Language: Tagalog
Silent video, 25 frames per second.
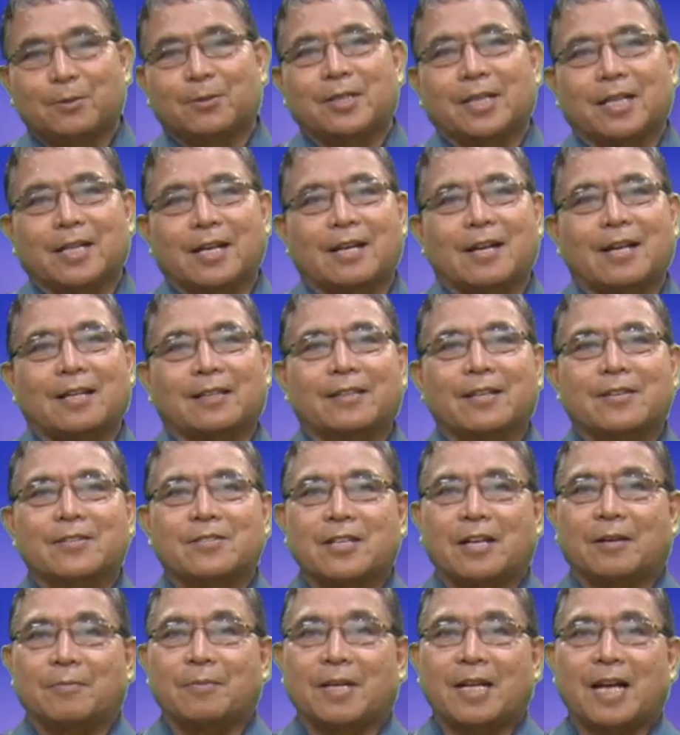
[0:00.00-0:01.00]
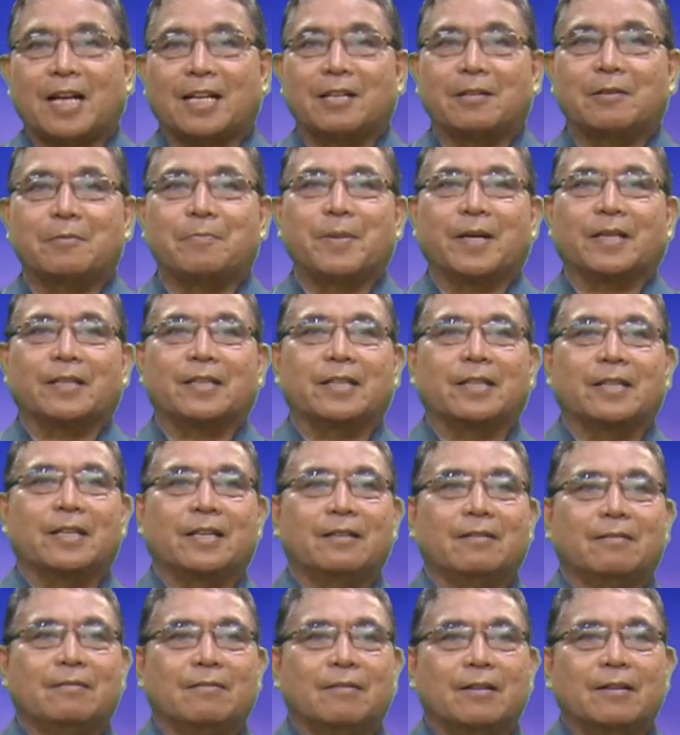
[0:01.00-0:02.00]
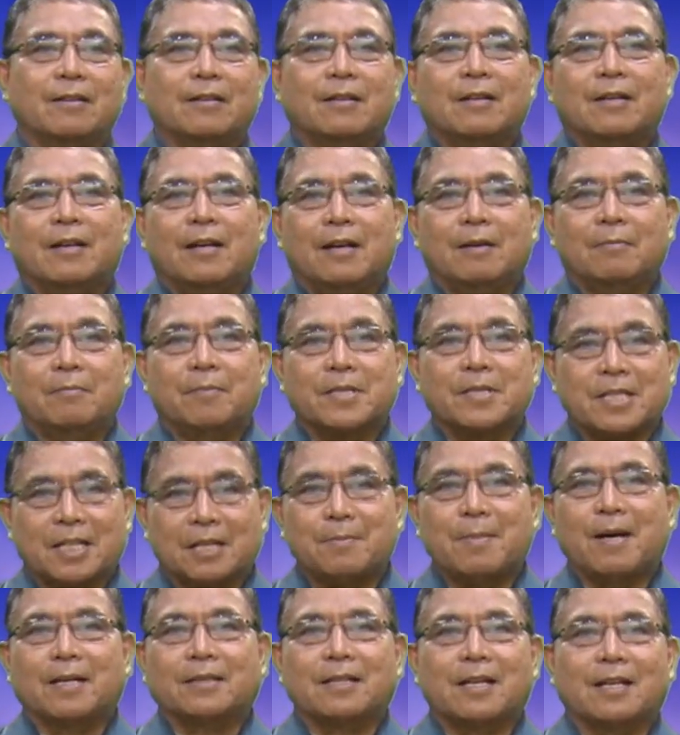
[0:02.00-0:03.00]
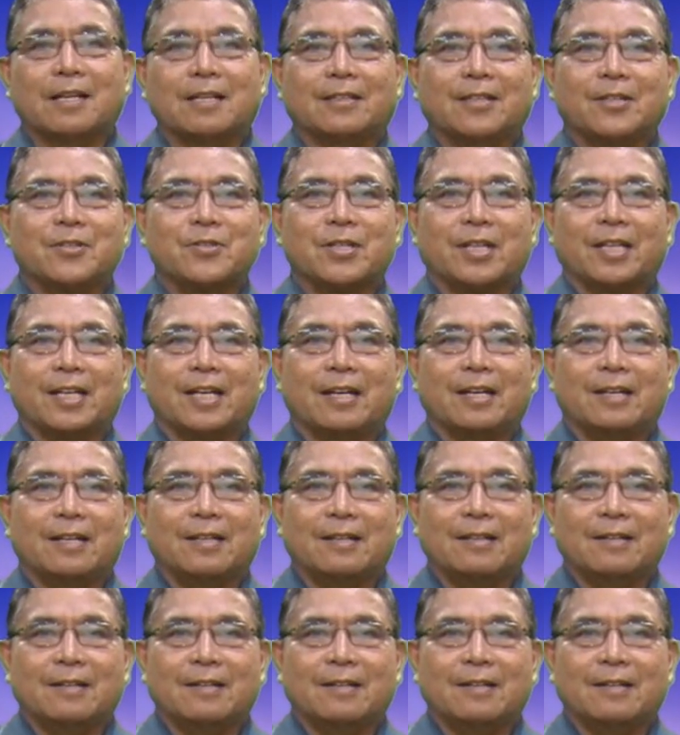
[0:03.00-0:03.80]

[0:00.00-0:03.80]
kung tingnan natin sa malalim na pagtingin, pasalamatan natin sila.